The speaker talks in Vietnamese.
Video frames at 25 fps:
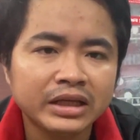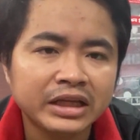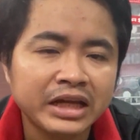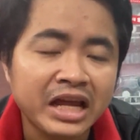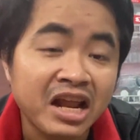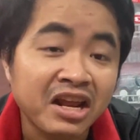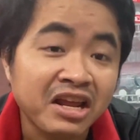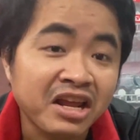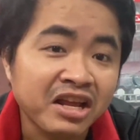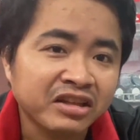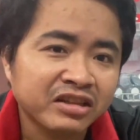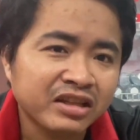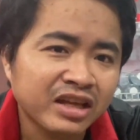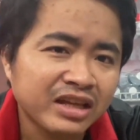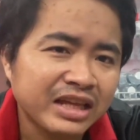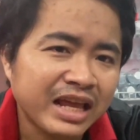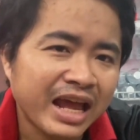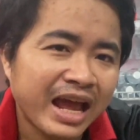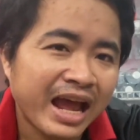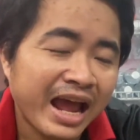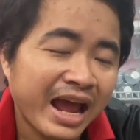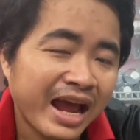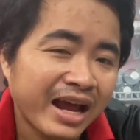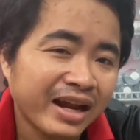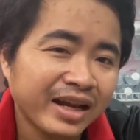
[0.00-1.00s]
về tới
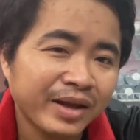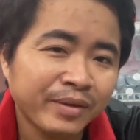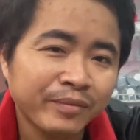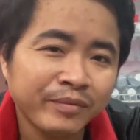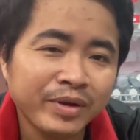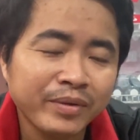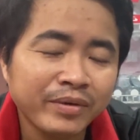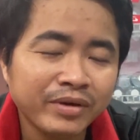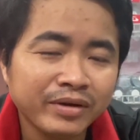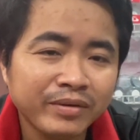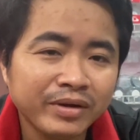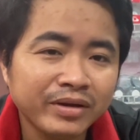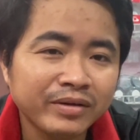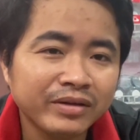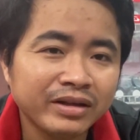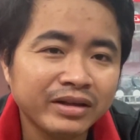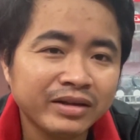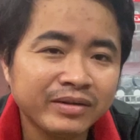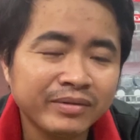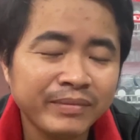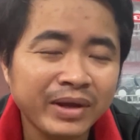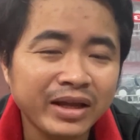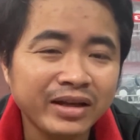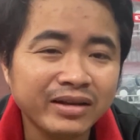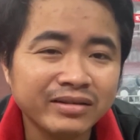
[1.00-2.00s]
nhà anh em biết
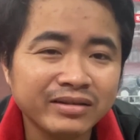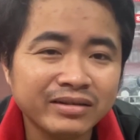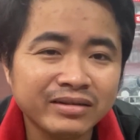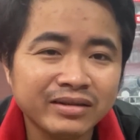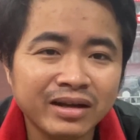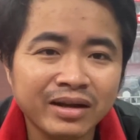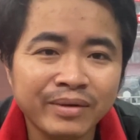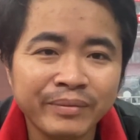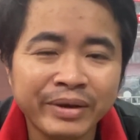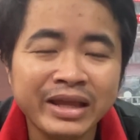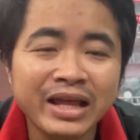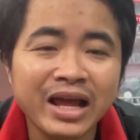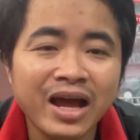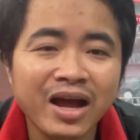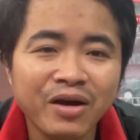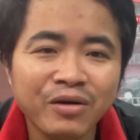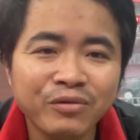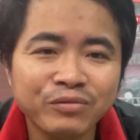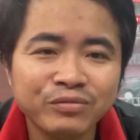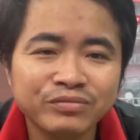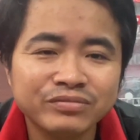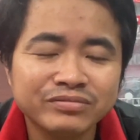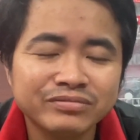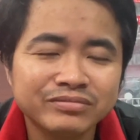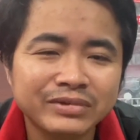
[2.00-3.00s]
biết biết là mấy giờ
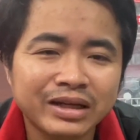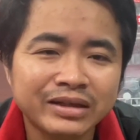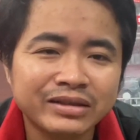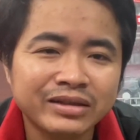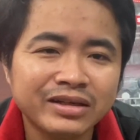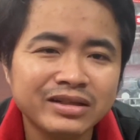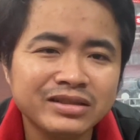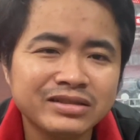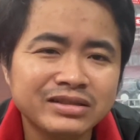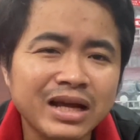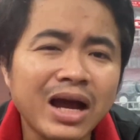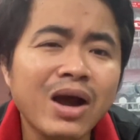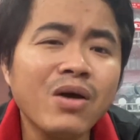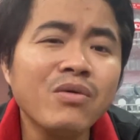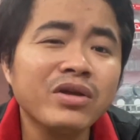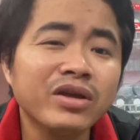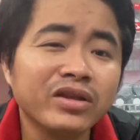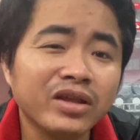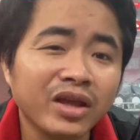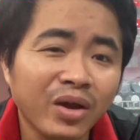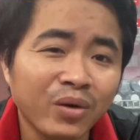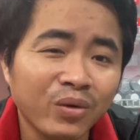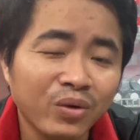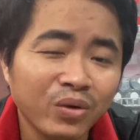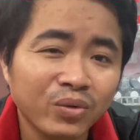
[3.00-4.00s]
không là tới 6 giờ
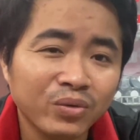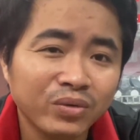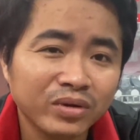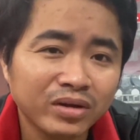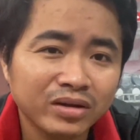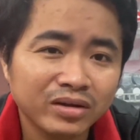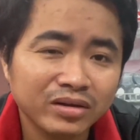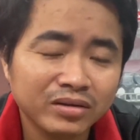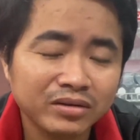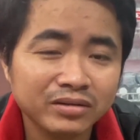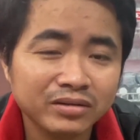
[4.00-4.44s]
chiều luôn á